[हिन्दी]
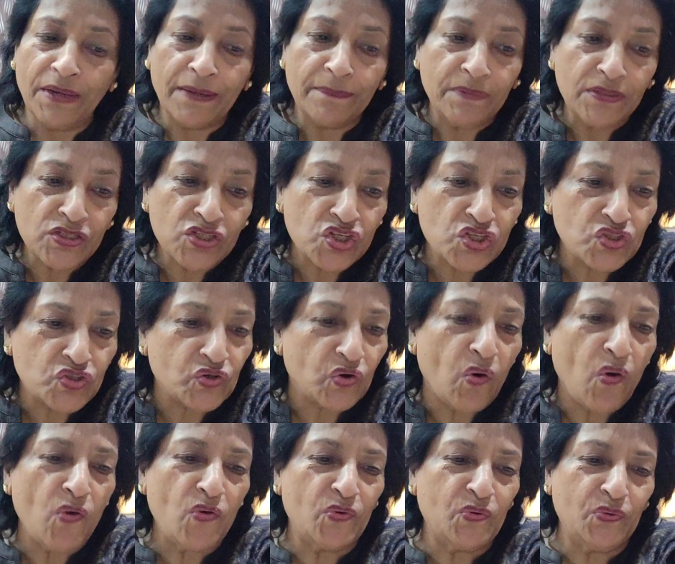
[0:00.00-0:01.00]
मैं भी
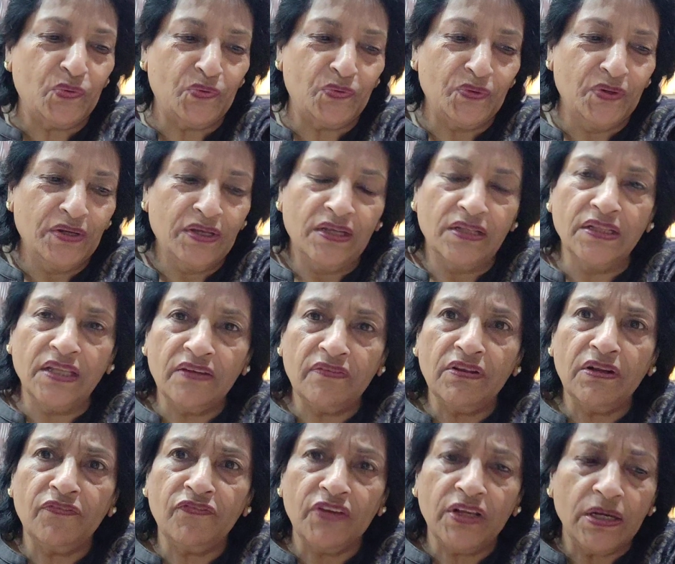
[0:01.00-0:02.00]
स्ट्रांग हूँ दे
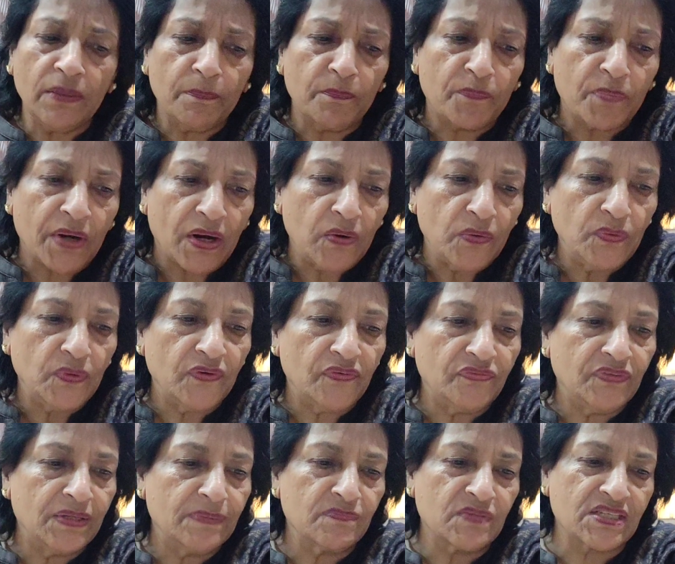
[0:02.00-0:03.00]
विल फील प्राउड
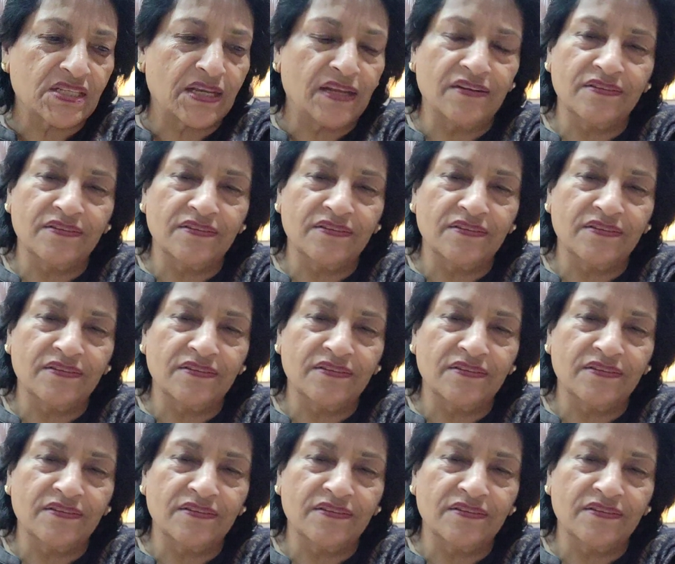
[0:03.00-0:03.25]
ऑफ देम